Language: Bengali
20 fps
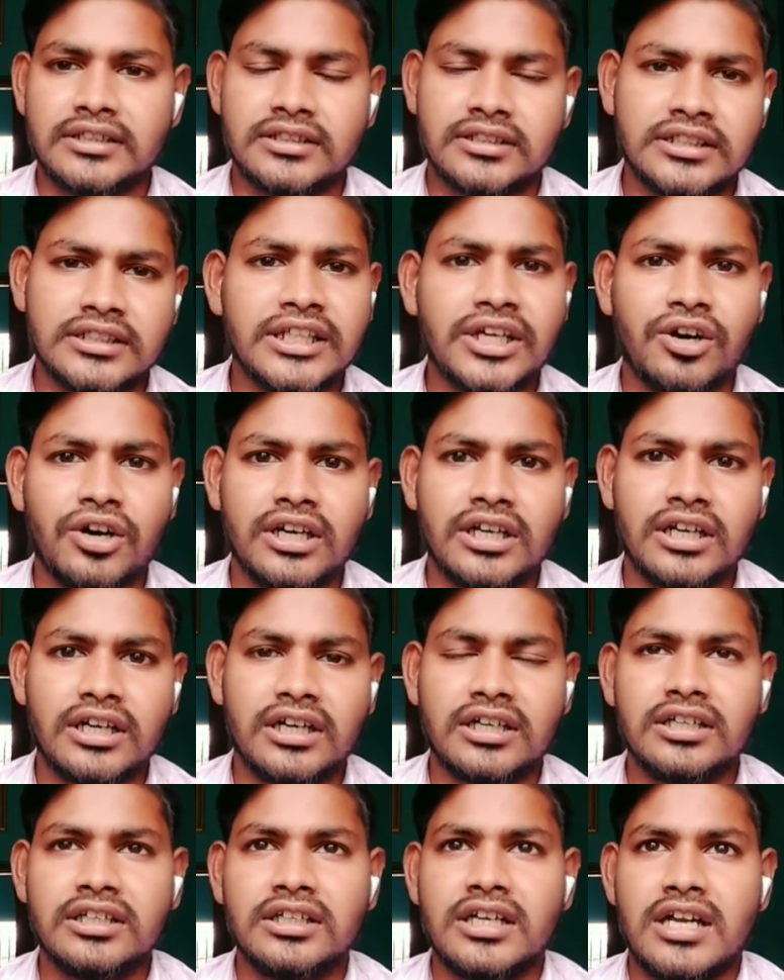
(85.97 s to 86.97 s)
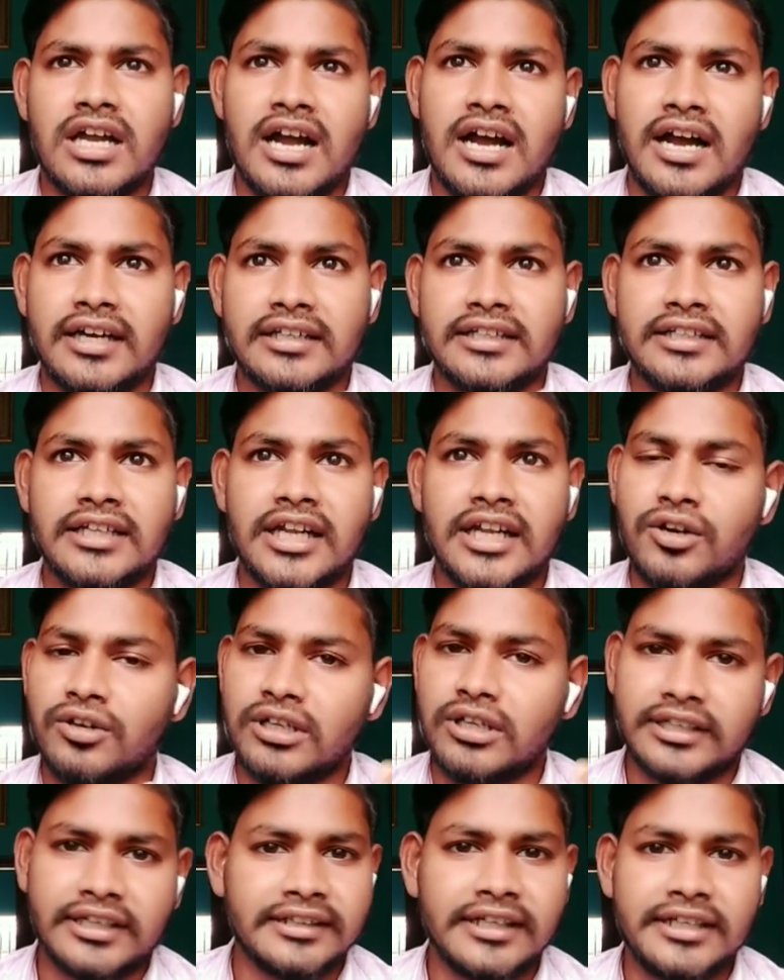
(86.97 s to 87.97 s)
খিদে হয় না আর খিদে না হলে
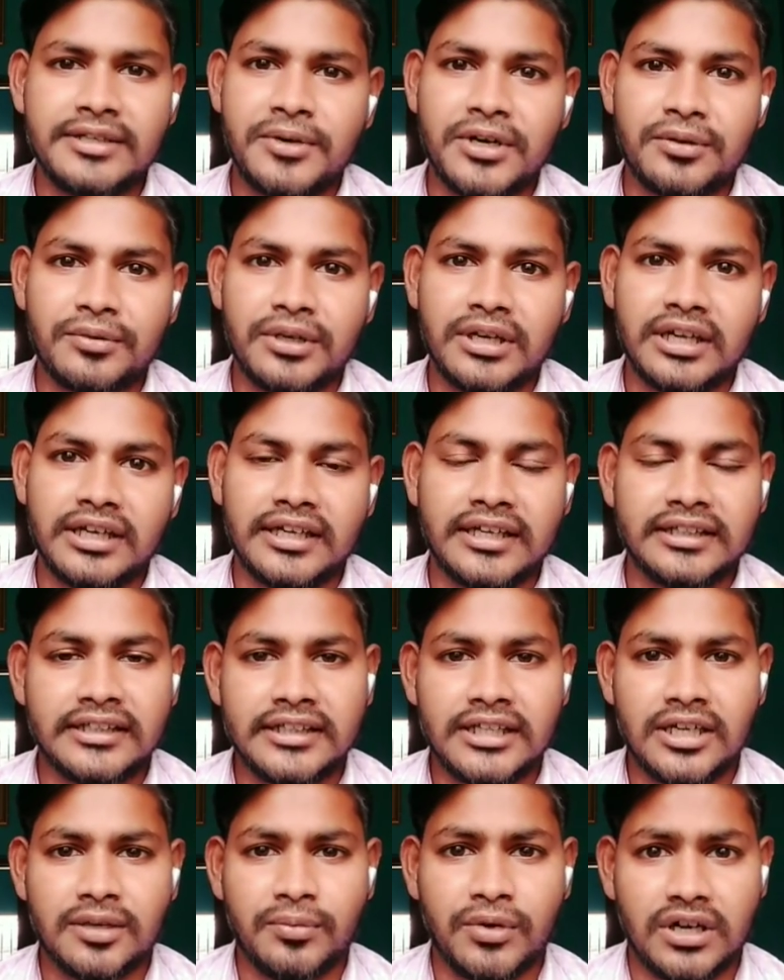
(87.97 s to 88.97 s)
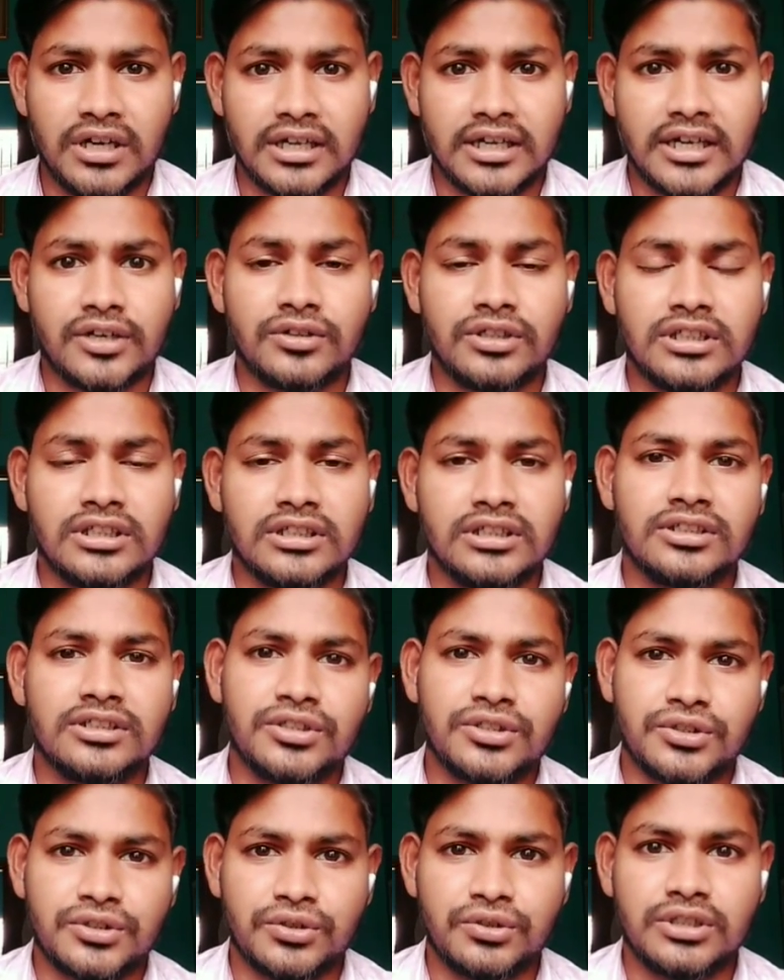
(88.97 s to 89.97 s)
খেতেই পারবে না খেতেই না পাওয়ার কারণে
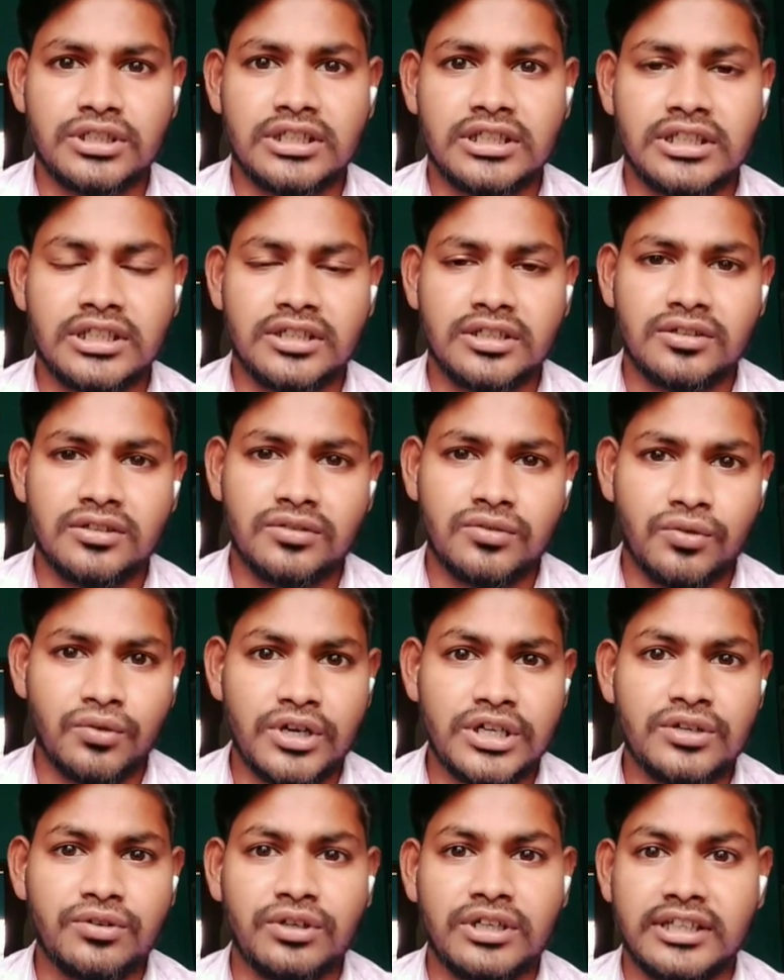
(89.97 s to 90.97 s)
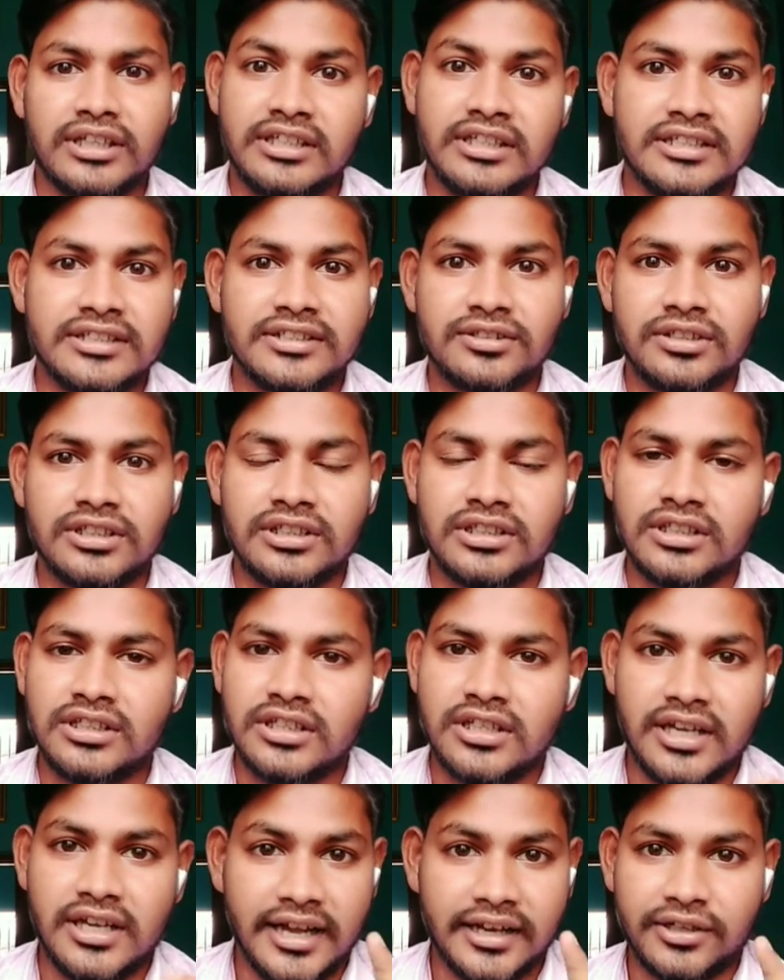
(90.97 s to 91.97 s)
শরীরের ওয়েট অনেক লেস হয়
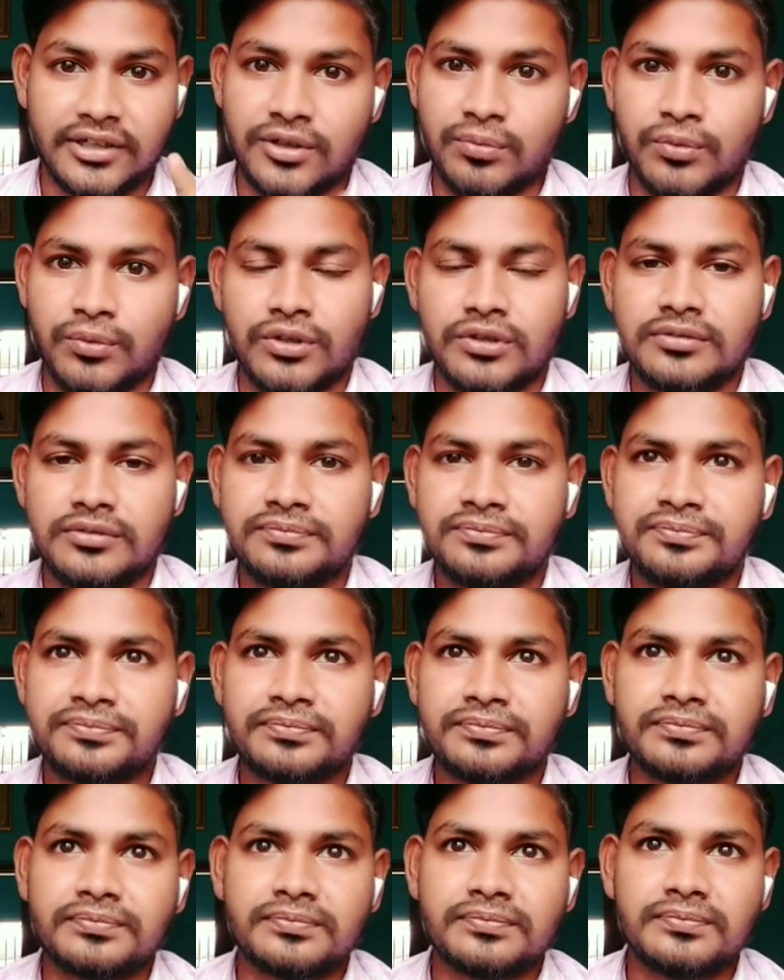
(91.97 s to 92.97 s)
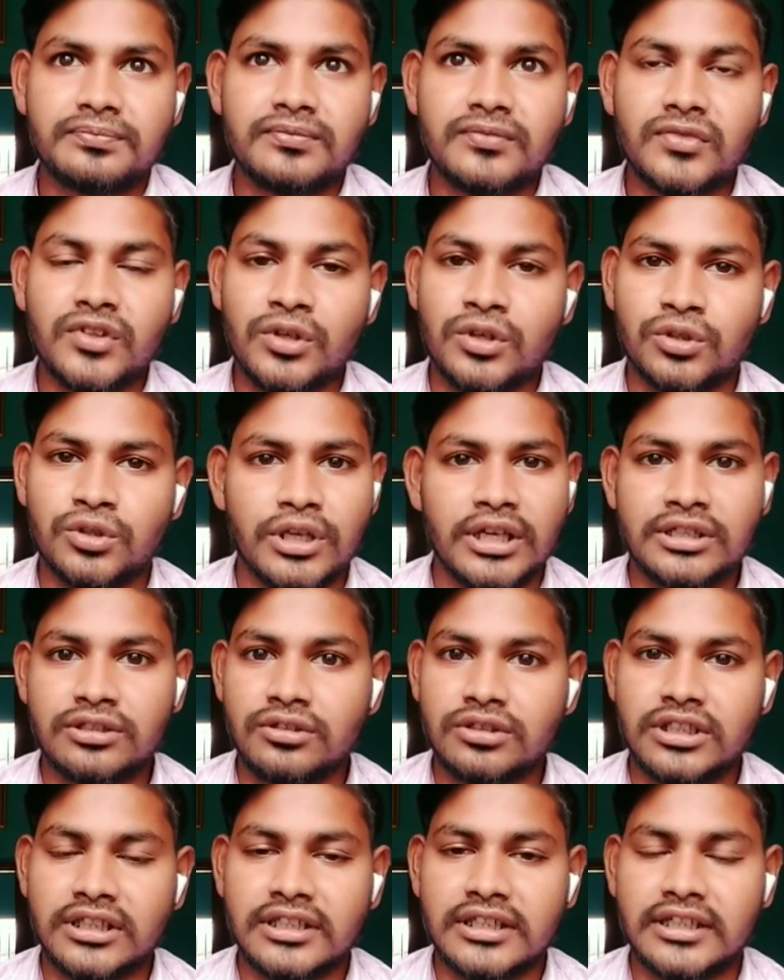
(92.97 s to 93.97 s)
এক নম্বর তো এগুলো
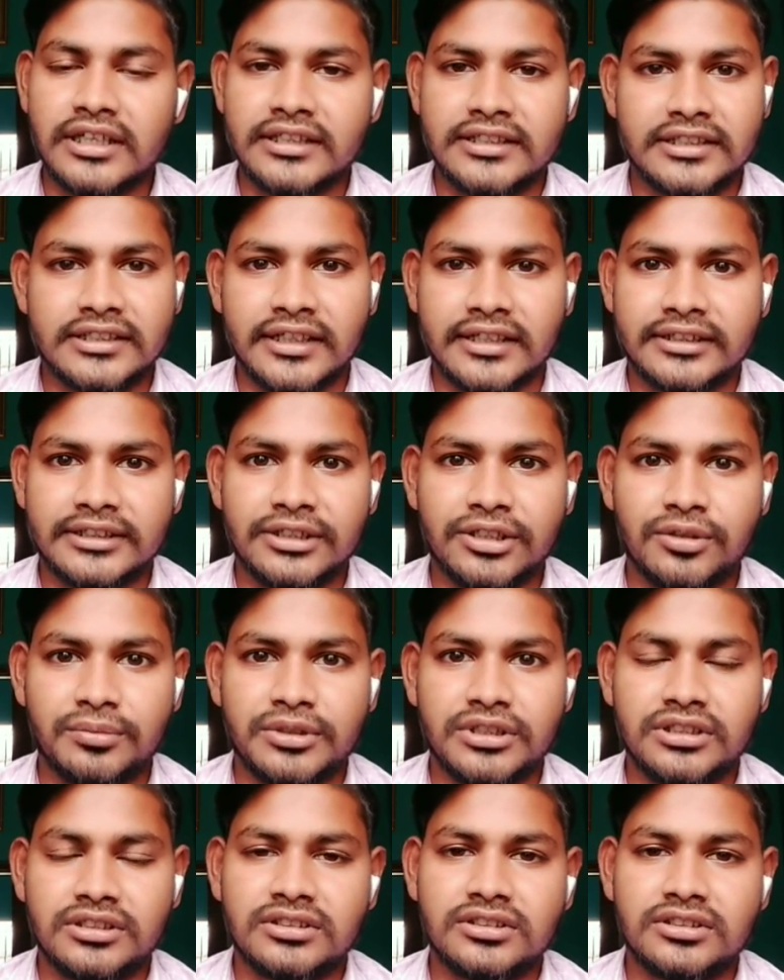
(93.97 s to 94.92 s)
থেকে এড়িয়ে থাকতে হবে